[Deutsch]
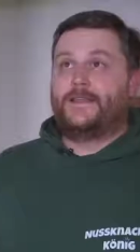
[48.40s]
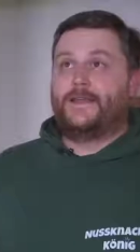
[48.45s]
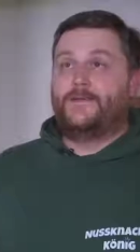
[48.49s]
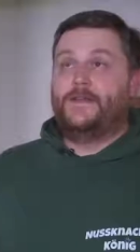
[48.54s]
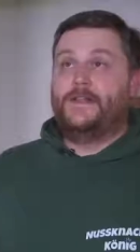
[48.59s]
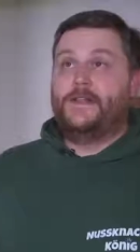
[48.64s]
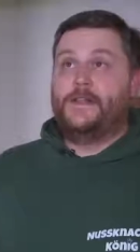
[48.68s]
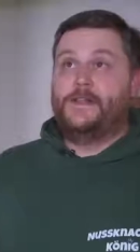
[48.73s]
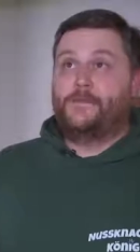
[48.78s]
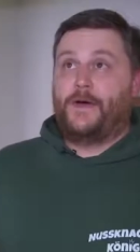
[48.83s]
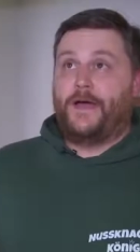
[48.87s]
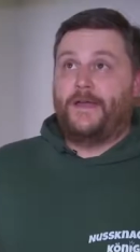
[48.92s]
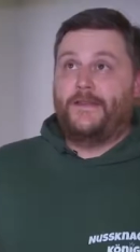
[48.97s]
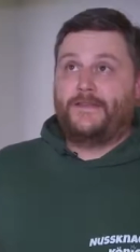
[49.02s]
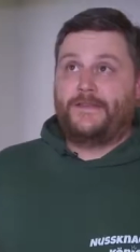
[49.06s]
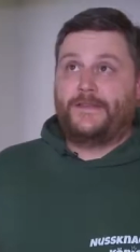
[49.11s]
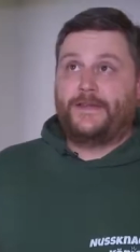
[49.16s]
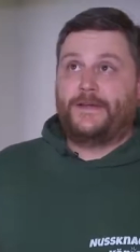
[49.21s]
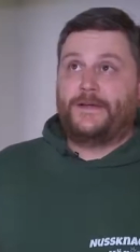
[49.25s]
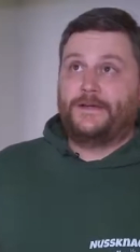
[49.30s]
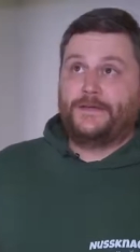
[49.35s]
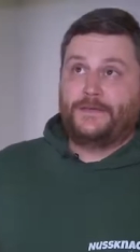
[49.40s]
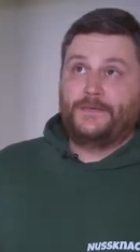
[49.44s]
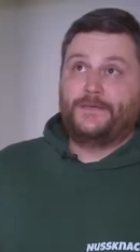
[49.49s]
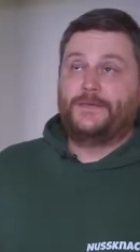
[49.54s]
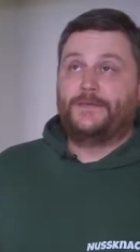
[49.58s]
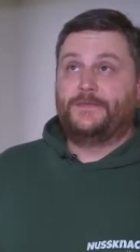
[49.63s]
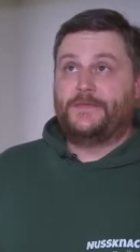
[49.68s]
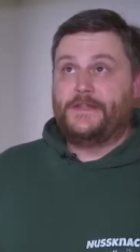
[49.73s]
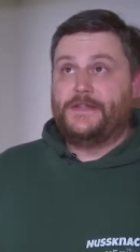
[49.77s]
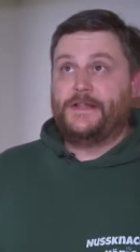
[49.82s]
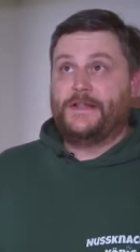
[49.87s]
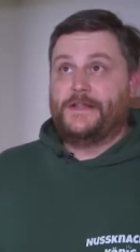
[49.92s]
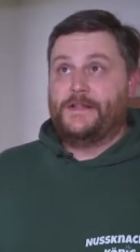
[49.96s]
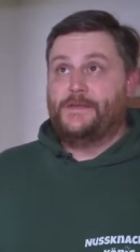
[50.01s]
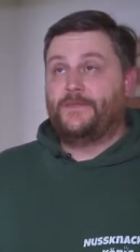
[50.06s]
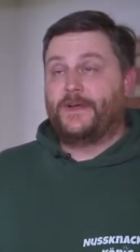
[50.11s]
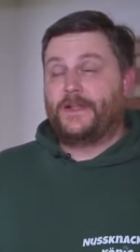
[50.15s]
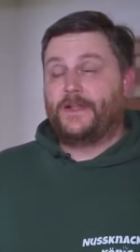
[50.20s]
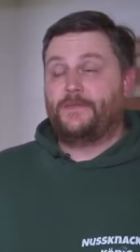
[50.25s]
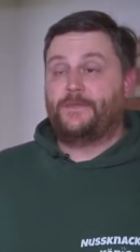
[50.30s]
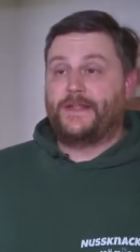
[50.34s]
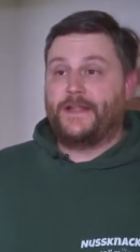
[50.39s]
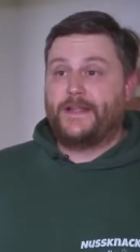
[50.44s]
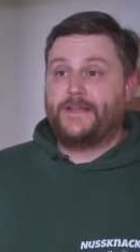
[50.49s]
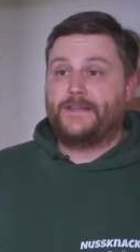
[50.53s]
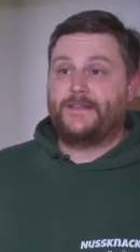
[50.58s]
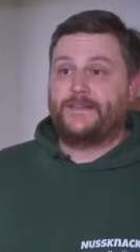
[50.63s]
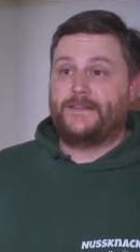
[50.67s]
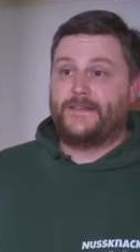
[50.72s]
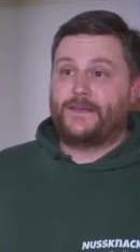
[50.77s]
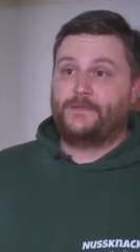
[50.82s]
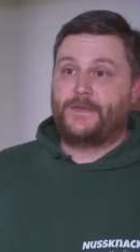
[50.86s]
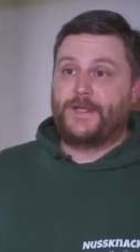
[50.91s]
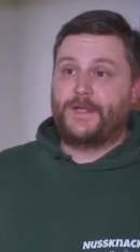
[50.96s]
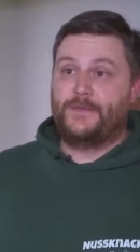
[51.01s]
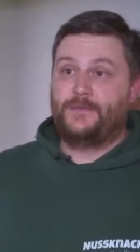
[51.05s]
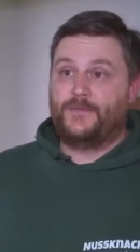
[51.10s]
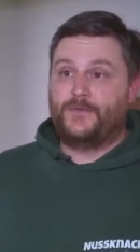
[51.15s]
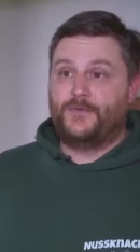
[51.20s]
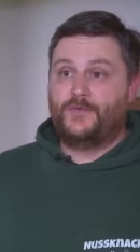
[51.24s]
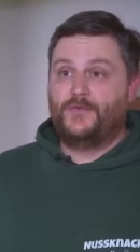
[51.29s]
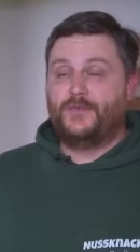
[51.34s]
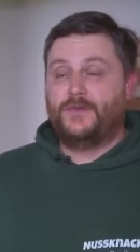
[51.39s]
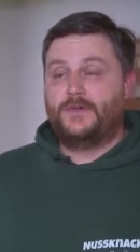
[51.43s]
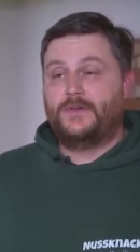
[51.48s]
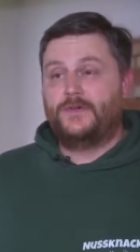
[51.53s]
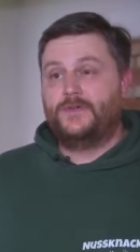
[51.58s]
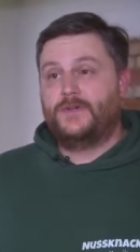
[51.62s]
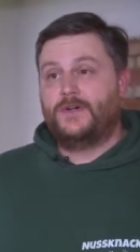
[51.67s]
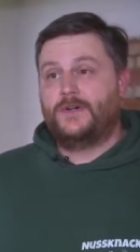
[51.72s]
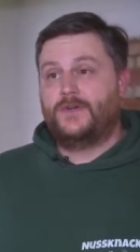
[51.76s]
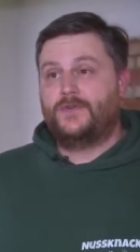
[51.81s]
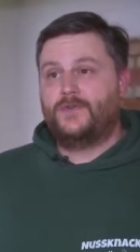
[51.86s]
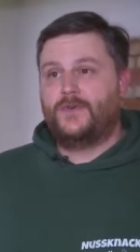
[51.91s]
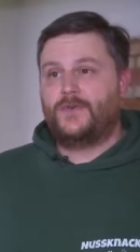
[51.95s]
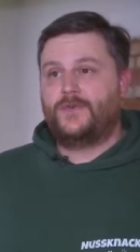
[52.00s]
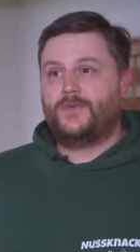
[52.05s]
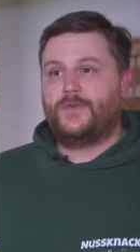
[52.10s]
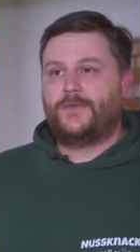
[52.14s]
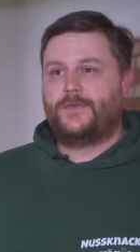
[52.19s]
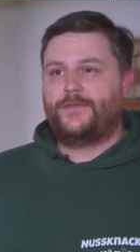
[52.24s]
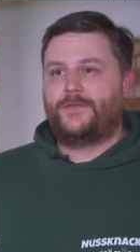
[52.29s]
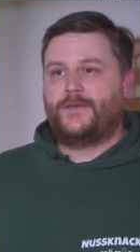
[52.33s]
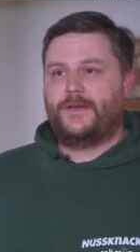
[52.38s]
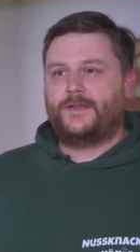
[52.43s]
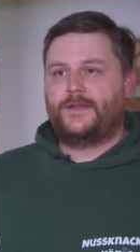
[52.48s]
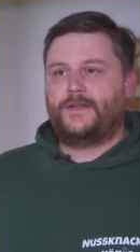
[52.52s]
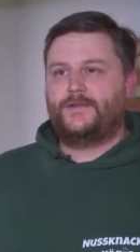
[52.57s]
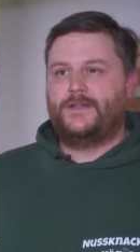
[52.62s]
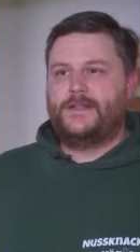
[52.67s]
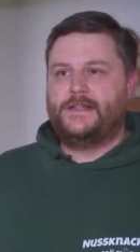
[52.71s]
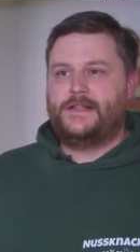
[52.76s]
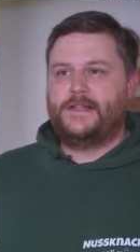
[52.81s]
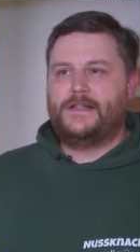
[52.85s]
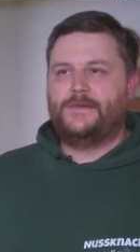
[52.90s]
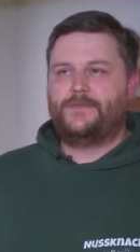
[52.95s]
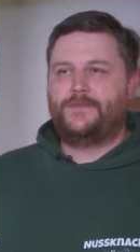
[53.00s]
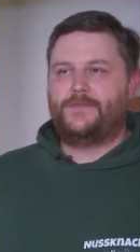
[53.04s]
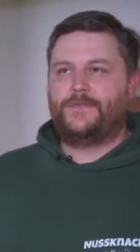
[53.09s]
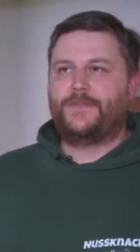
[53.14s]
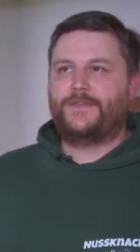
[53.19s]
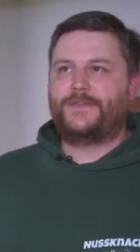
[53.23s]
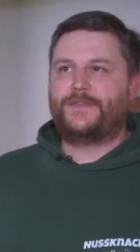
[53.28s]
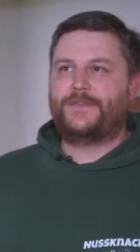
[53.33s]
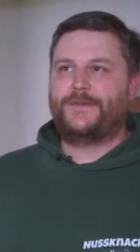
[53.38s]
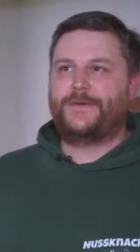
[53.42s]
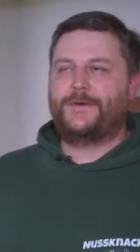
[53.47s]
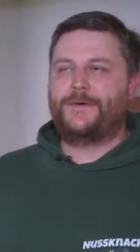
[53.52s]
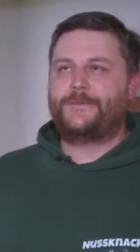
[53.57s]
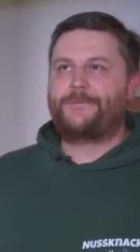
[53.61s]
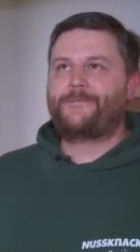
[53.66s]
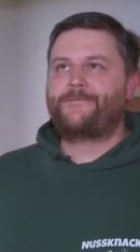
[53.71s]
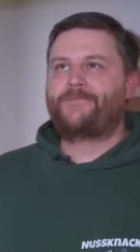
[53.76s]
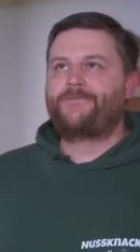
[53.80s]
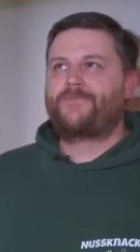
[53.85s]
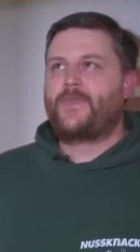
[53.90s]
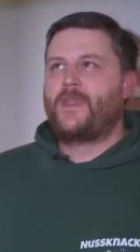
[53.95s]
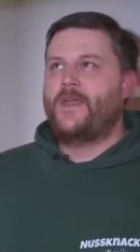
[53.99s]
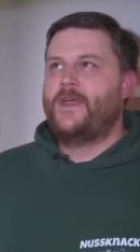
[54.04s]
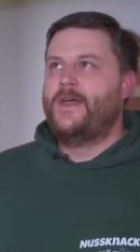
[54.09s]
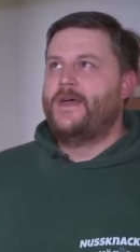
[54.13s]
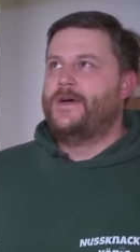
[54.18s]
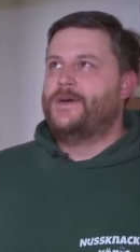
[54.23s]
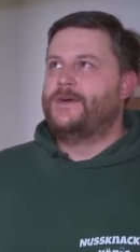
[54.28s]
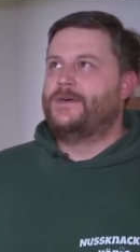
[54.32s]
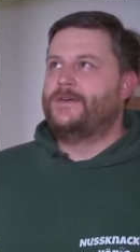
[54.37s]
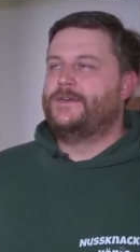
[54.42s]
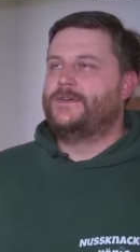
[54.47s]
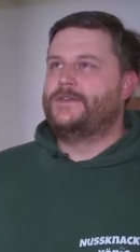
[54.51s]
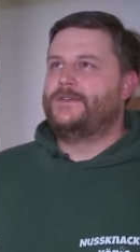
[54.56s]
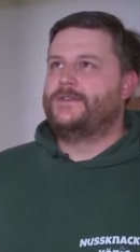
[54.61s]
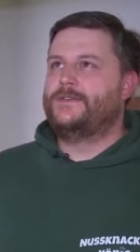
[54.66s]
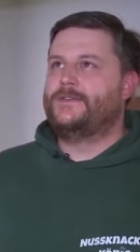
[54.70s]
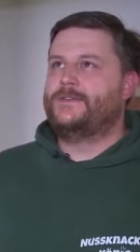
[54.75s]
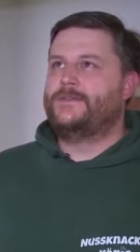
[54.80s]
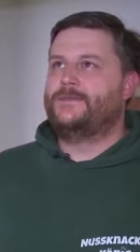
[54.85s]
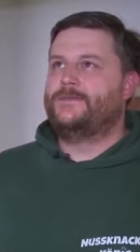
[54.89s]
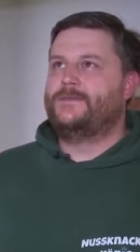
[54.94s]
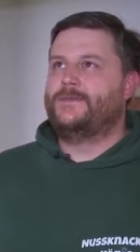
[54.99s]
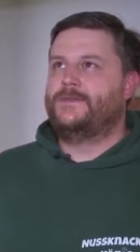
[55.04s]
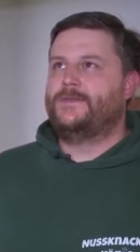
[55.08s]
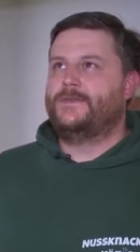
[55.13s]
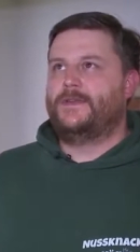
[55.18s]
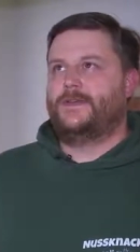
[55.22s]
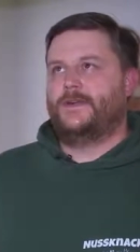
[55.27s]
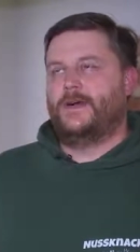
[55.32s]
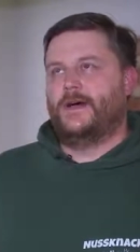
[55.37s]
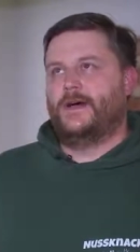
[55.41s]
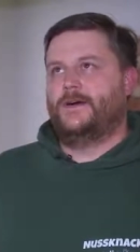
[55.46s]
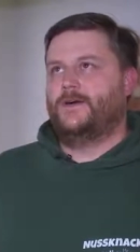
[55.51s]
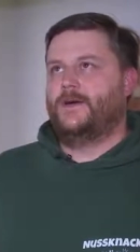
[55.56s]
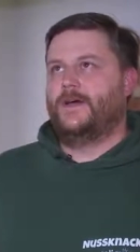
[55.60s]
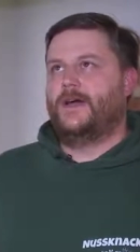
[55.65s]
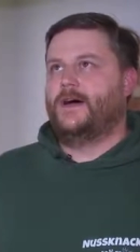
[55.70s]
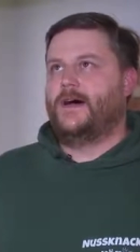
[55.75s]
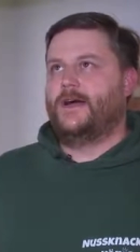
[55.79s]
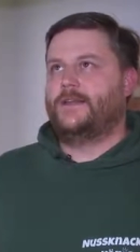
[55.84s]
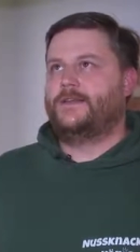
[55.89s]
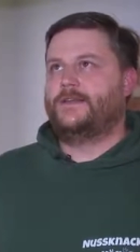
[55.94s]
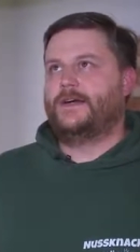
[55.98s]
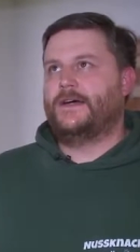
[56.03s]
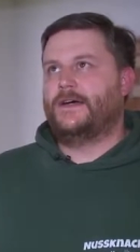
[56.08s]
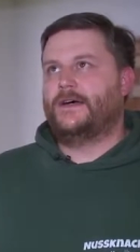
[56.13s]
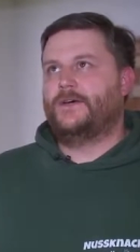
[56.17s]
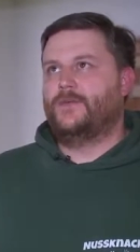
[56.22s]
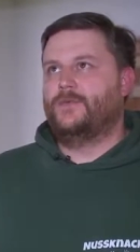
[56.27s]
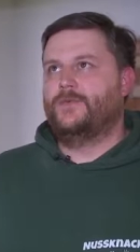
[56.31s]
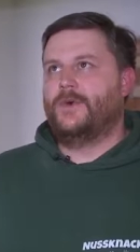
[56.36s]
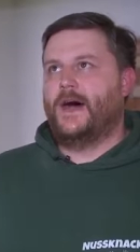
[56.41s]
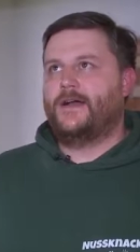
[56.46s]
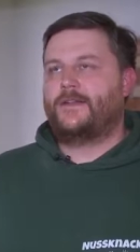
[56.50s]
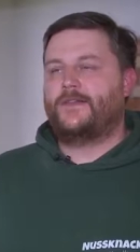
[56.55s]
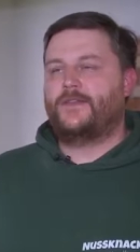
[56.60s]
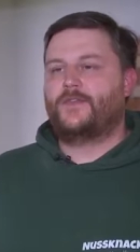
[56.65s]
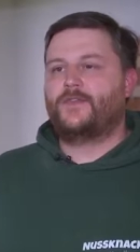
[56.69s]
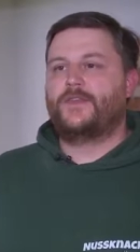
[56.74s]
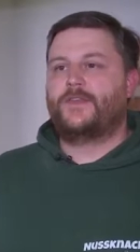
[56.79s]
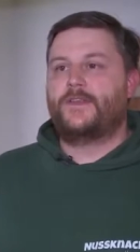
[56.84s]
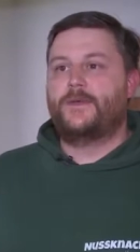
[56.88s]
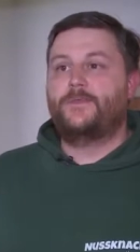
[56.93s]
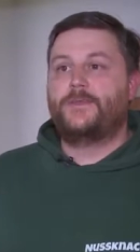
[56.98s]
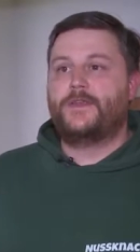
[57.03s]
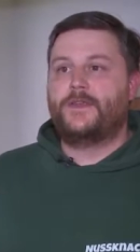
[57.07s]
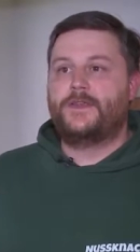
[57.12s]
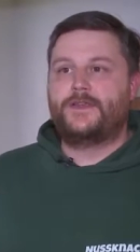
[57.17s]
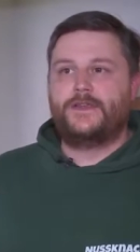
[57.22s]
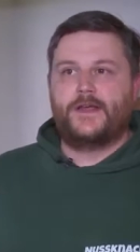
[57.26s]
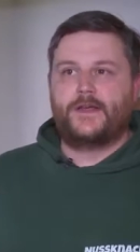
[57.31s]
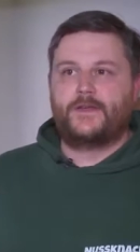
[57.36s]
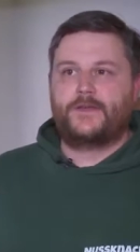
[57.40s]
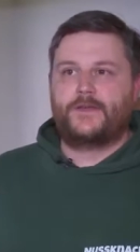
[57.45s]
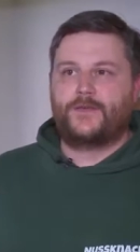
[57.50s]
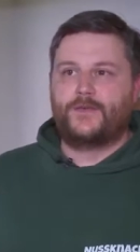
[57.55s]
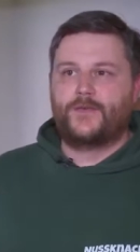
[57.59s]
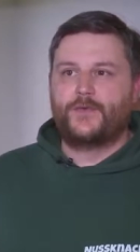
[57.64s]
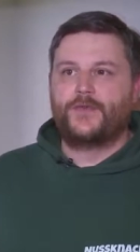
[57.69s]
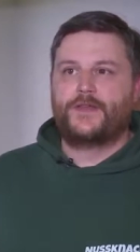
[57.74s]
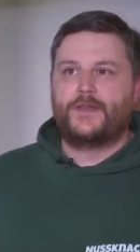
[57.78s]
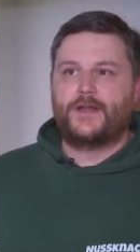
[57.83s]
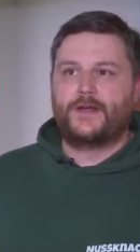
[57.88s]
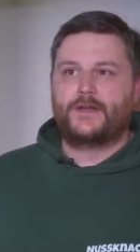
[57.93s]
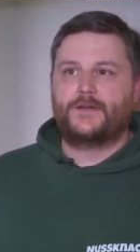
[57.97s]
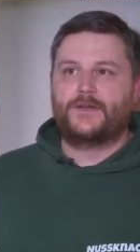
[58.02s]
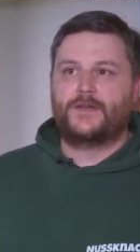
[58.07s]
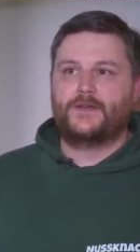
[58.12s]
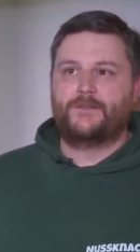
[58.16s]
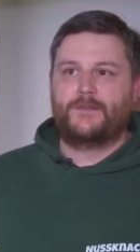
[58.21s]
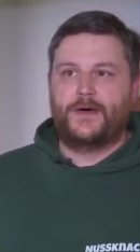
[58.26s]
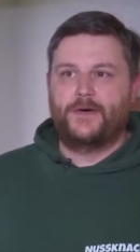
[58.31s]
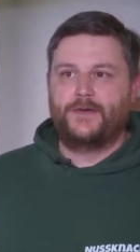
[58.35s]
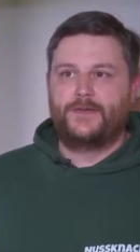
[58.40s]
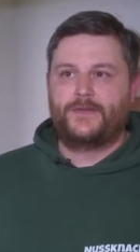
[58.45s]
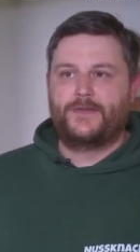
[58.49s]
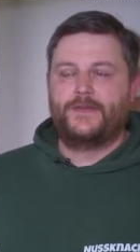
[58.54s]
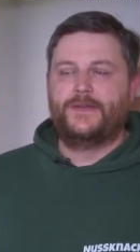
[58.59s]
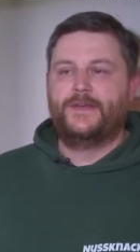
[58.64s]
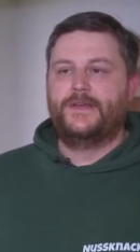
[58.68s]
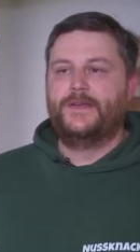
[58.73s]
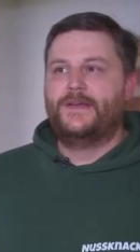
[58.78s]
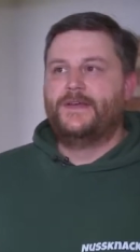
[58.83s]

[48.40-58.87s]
Der Wilhelm heißt ja Wilhelm, weil er benannt ist nach meinem Ur-Ur-Urgroßvater Wilhelm Füchtner. Und ja, er hat ja um 1870 die ersten Nussknacker gebaut.